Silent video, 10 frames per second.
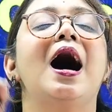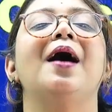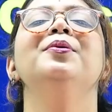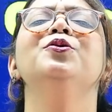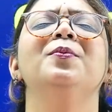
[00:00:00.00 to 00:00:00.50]

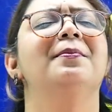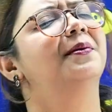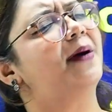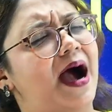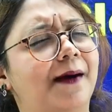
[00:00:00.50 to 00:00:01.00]
আমি রূপা
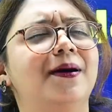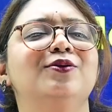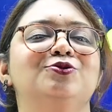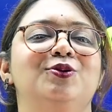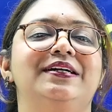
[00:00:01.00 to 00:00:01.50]
ম্যাম
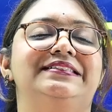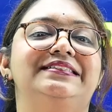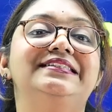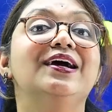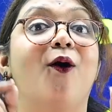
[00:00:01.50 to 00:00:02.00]
আবারও চলে
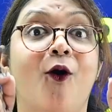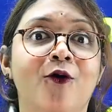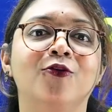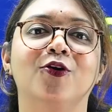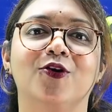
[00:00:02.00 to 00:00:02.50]
এসেছি
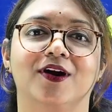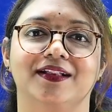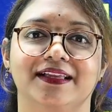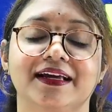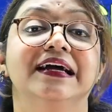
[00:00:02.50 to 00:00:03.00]
অঙ্ক
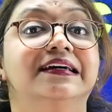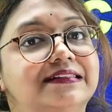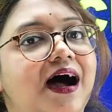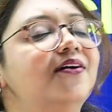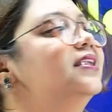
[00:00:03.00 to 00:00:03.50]
করাতে
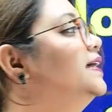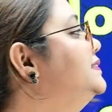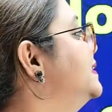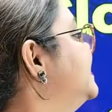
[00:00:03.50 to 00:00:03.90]
তাহলে যে